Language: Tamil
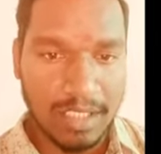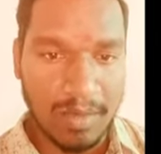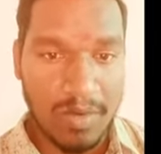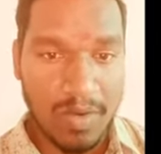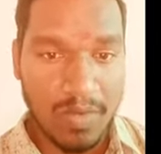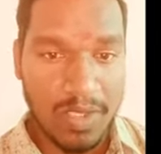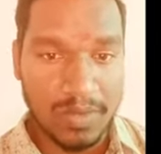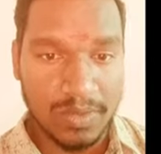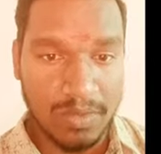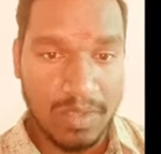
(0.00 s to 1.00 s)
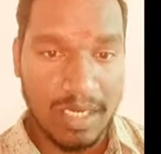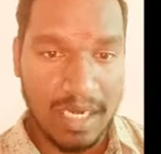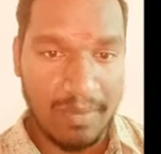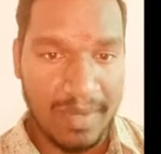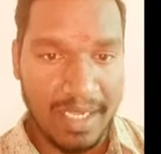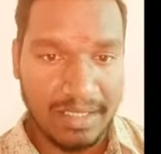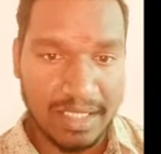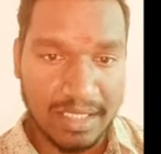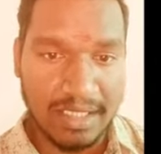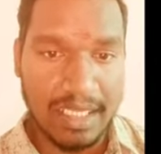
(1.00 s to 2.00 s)
தமிழோடைய சொல் எல்லாமே
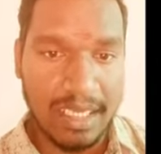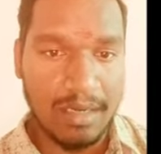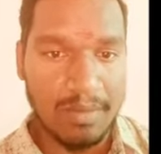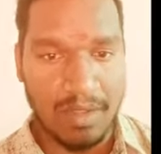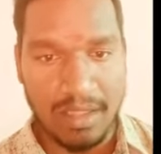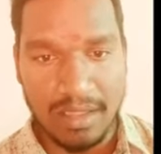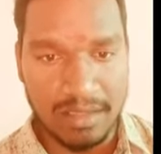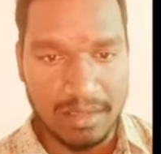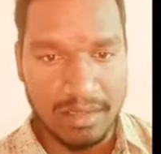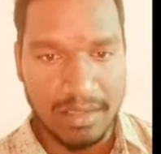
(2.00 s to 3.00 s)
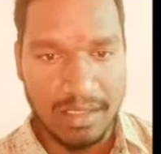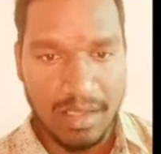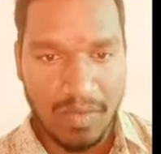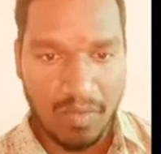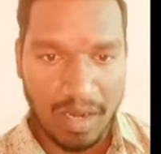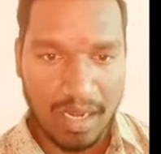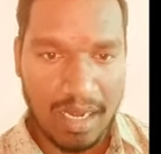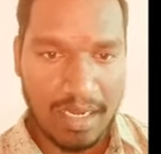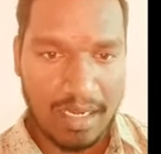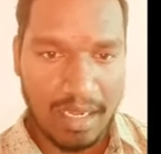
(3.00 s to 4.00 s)
சத்தியங்கள் புதைந்தது
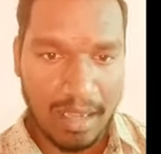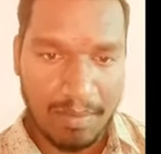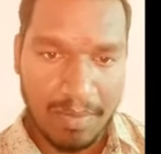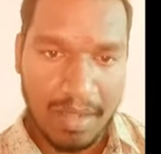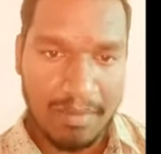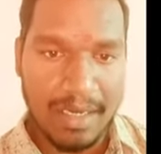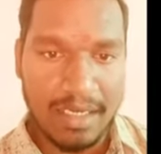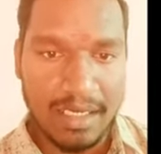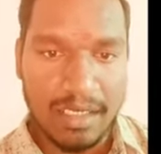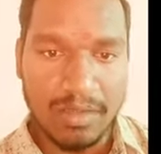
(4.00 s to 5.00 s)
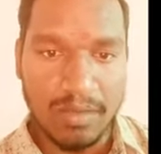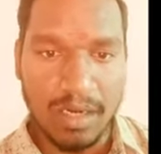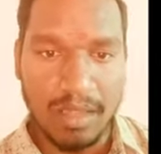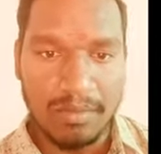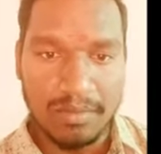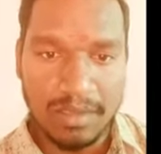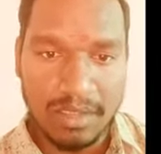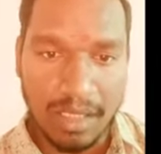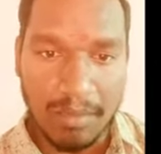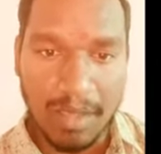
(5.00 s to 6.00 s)
வரலாற்றை அப்படியே மீட்டெடுத்து விடலாம்
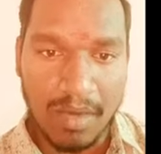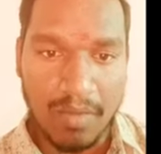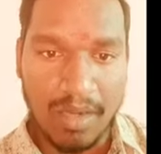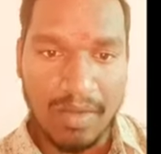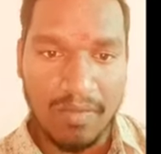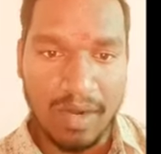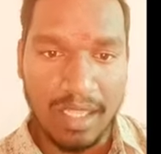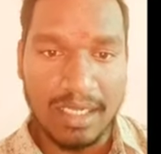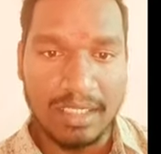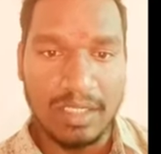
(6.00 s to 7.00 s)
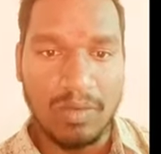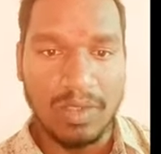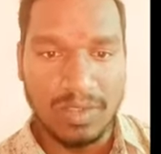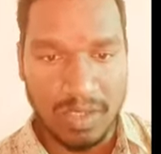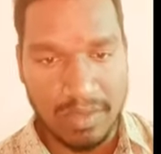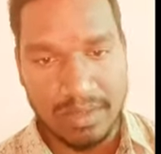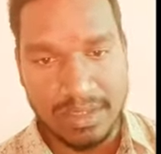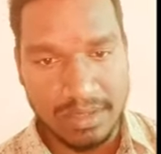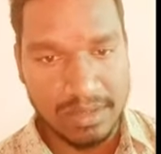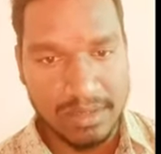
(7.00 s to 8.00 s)
தமிழருடைய வழக்கத்தில் உள்ள சொல்ல
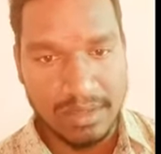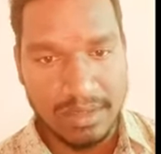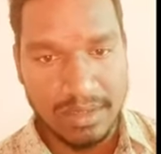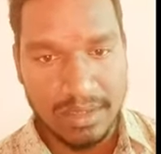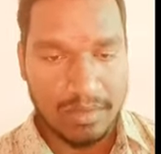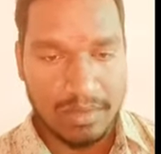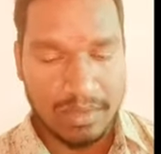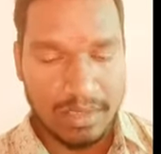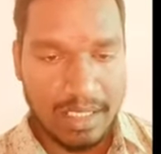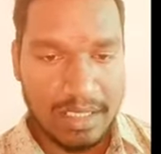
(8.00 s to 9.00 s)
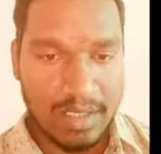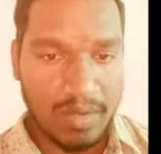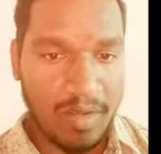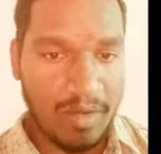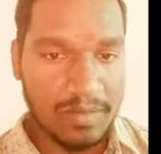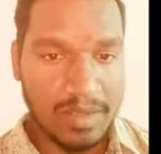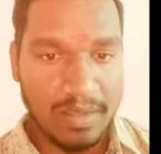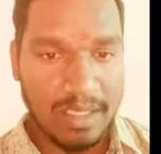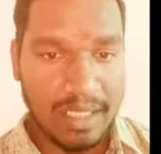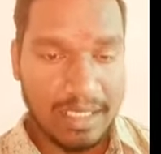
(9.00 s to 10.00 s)
வச்சு இந்திரனுடைய
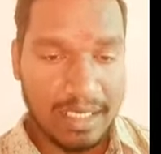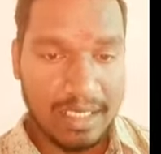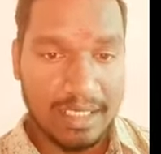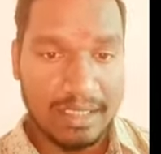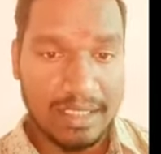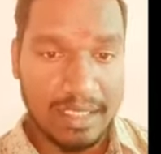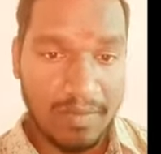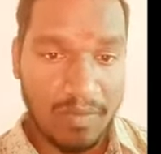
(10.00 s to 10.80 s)
வம்சாவளி தான் இந்த நிலத்தில்